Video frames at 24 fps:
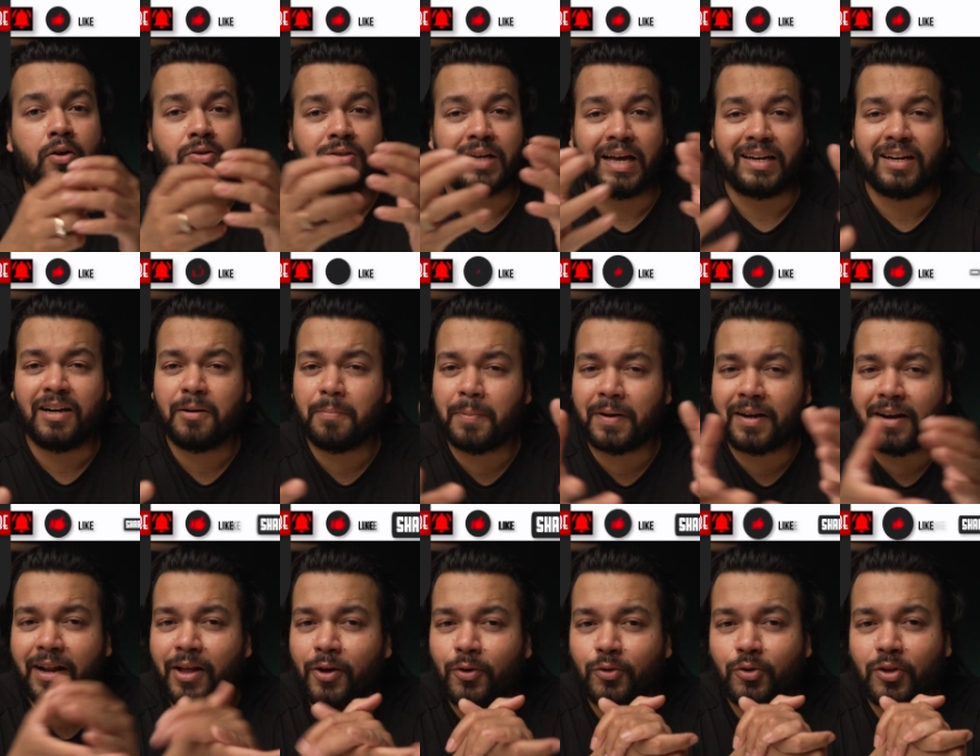चैनल पर
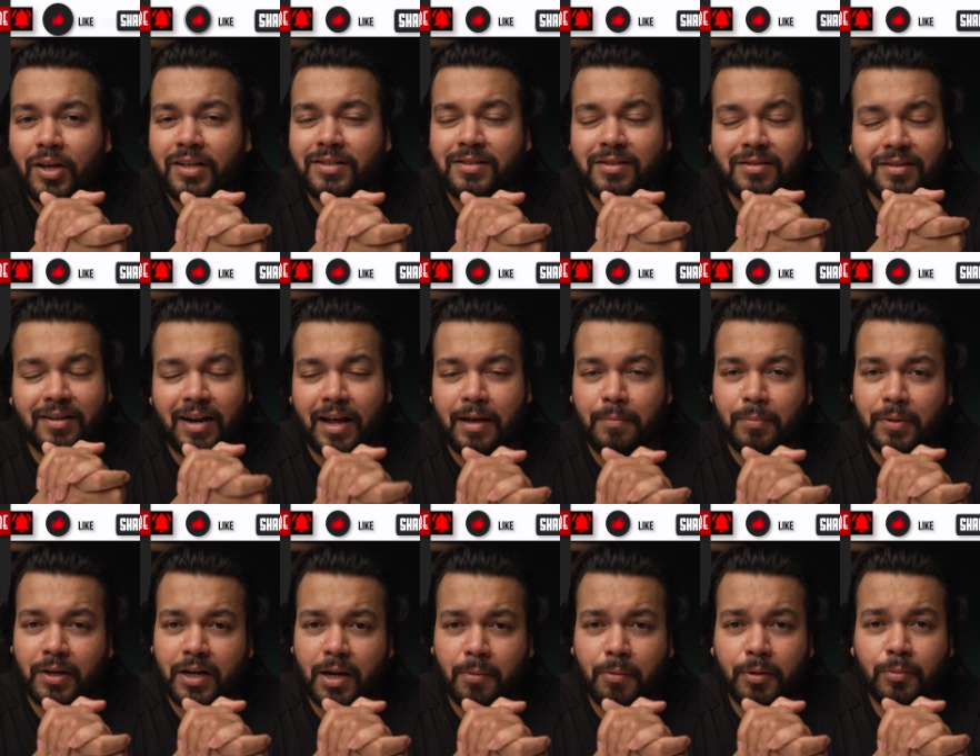नए हो तो सब्सक्राइब
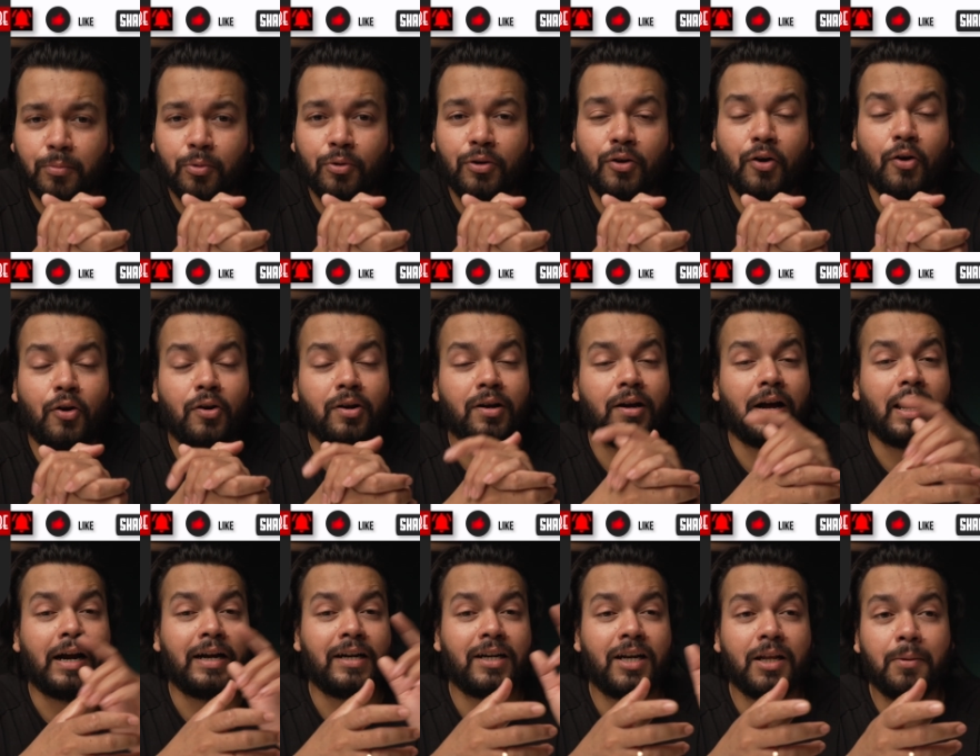करना मत भूलना और
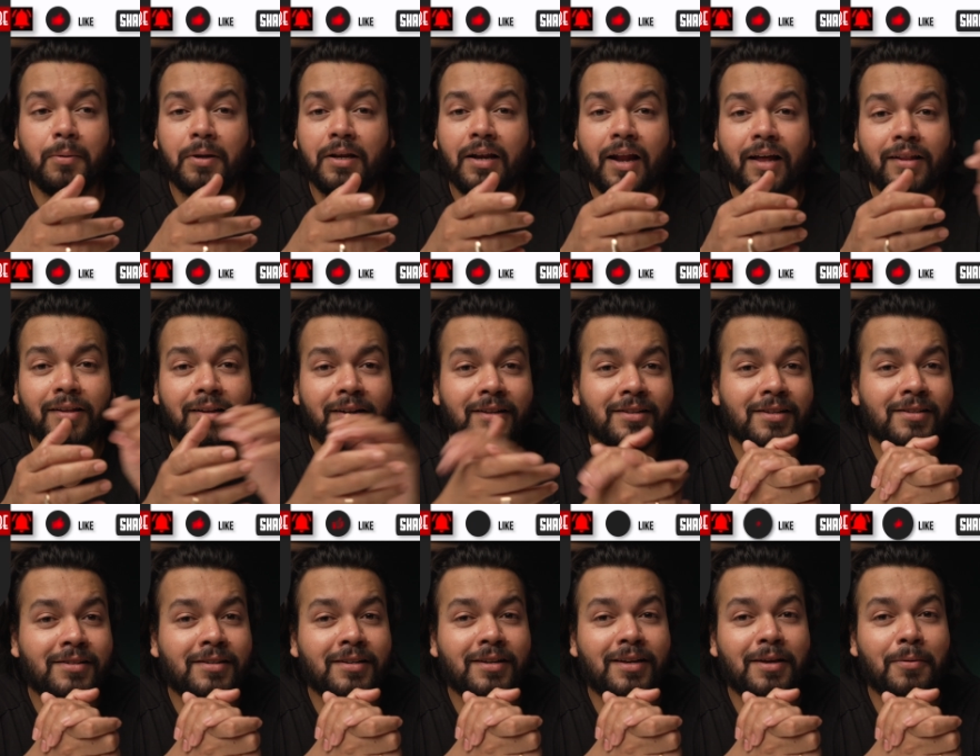घंटी भी हिला देना
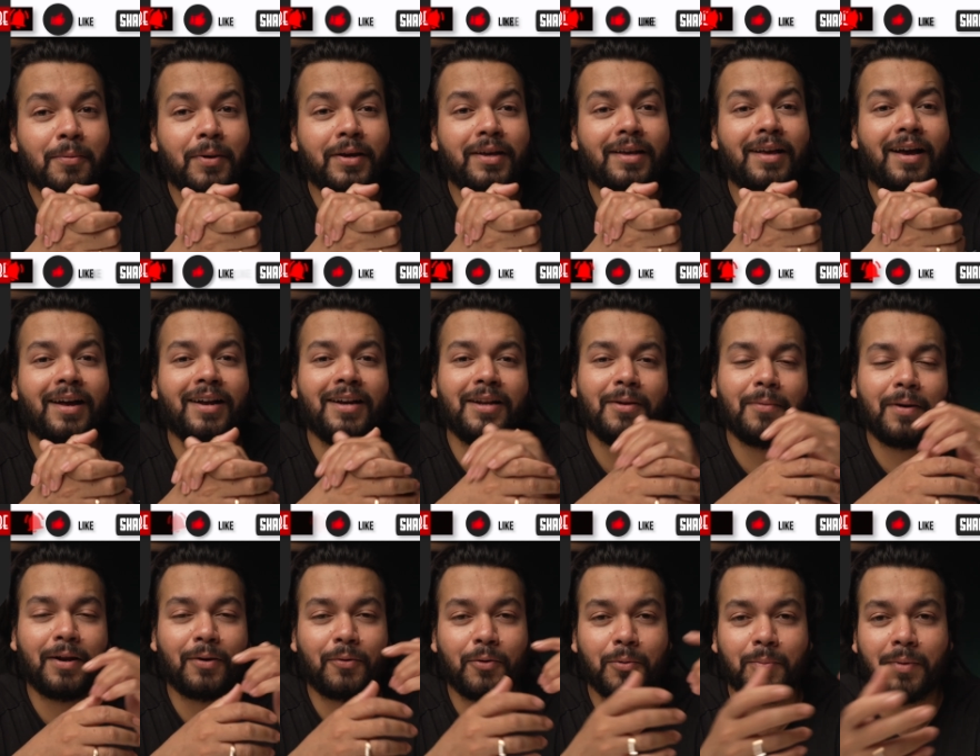जिससे कि भाई अगली
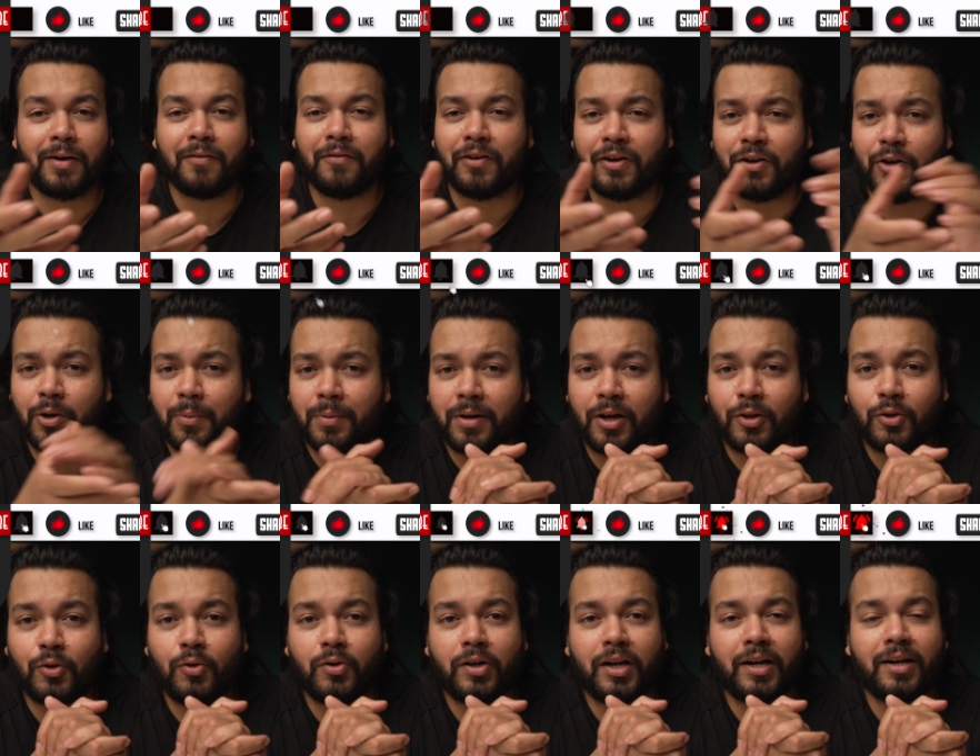बार कोई मैं वीडियो
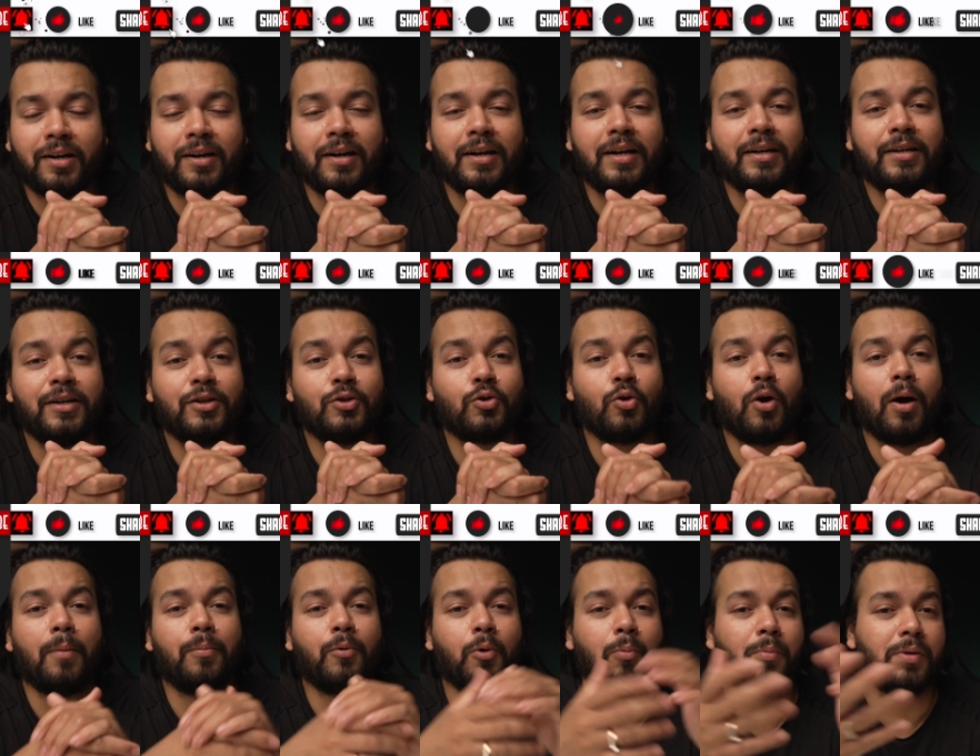बनाता हूँ टेक रिलेटेड तो
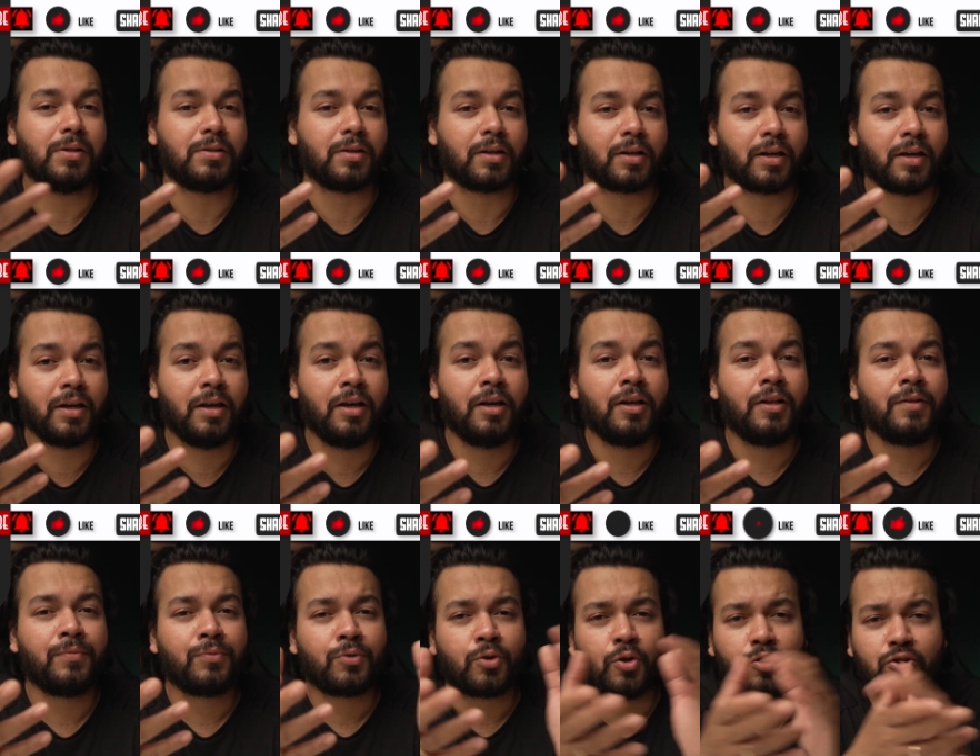आपको मिल सके
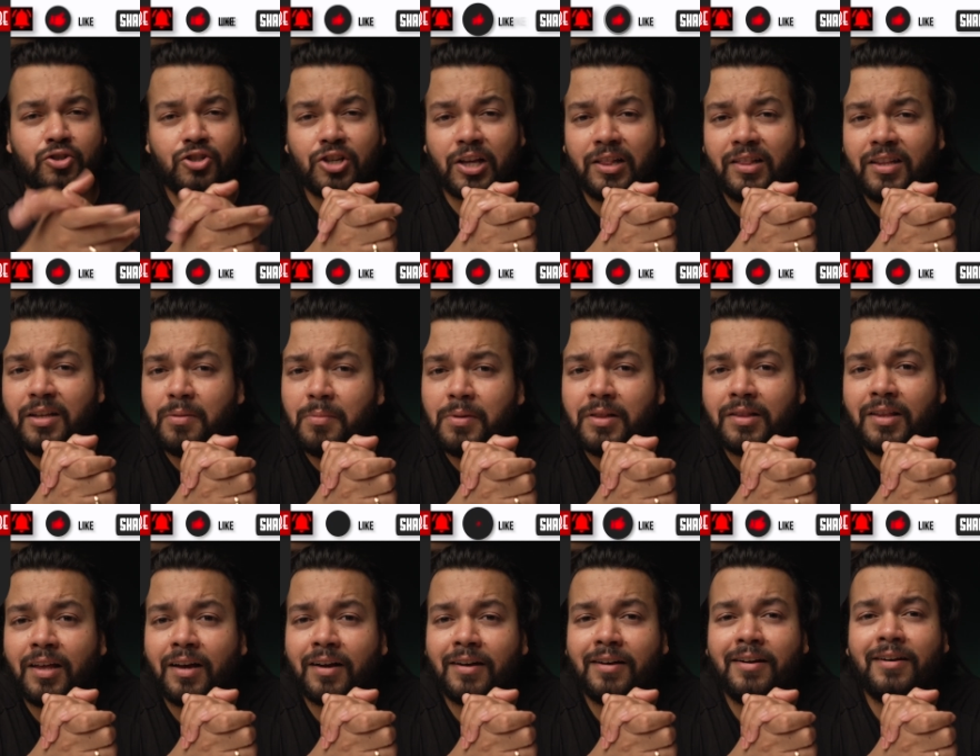तो जल्दी
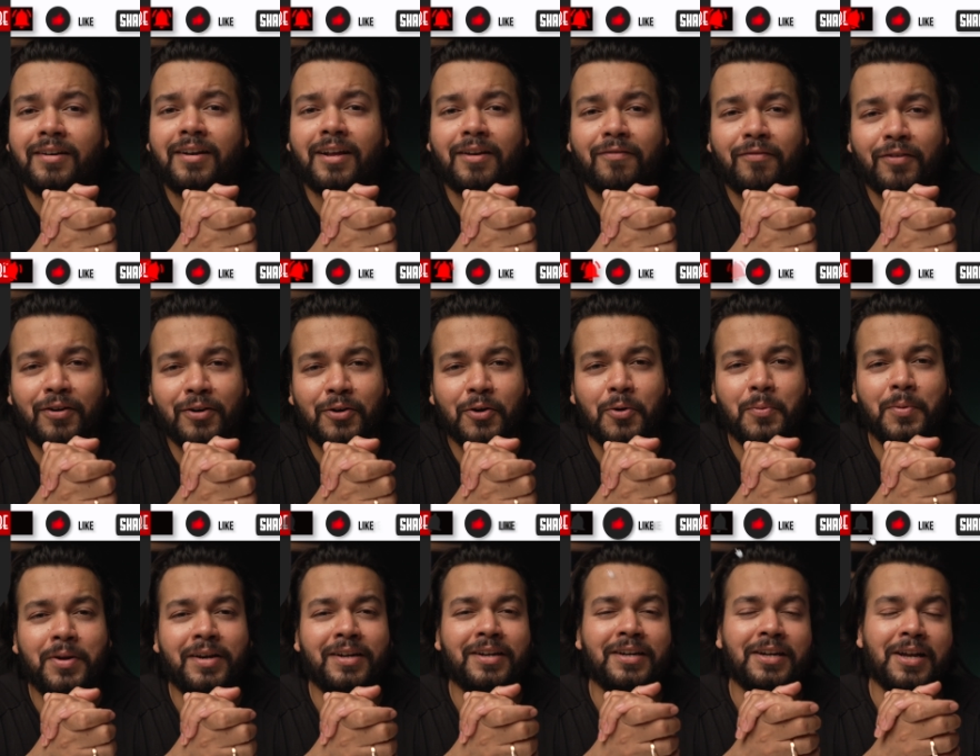मिलते हैं अगले टेक वीडियो
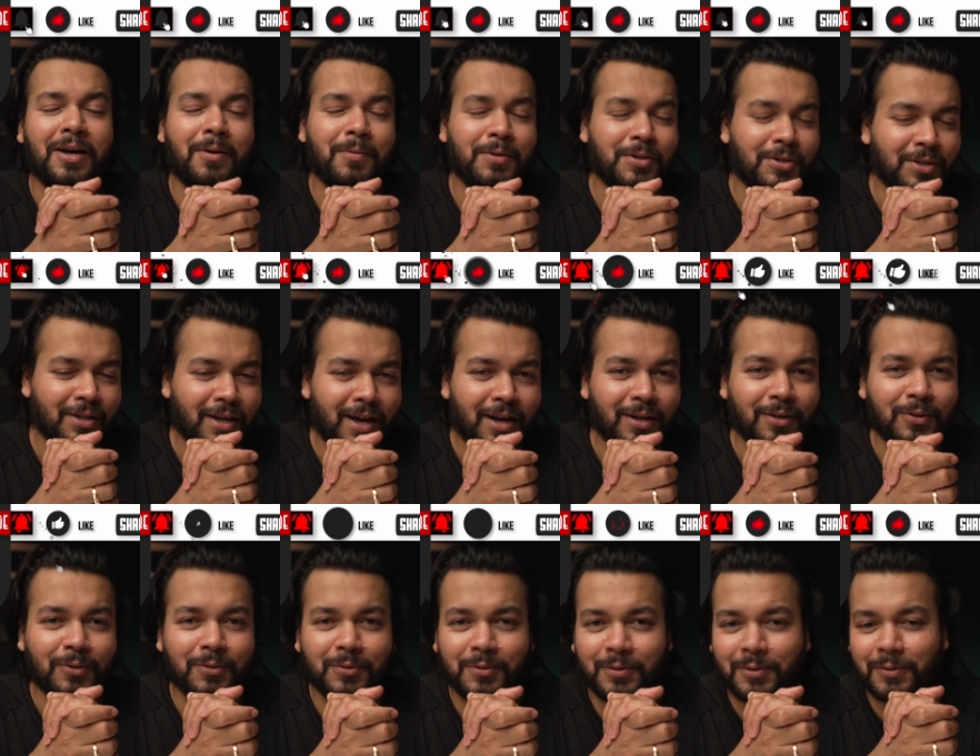में नमस्कार
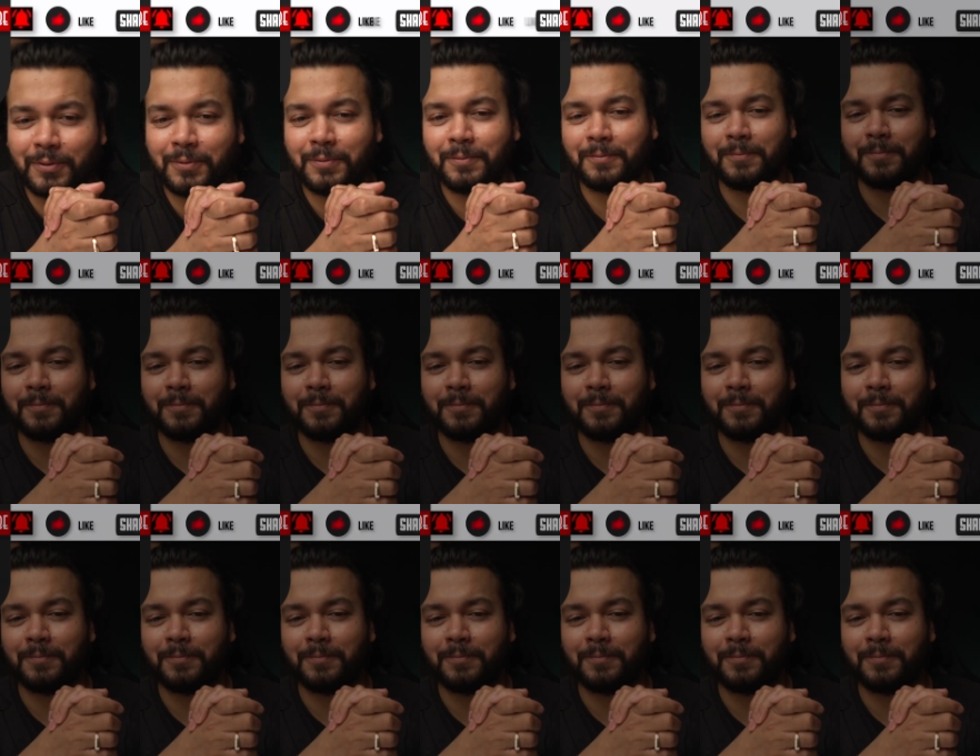दोस्तों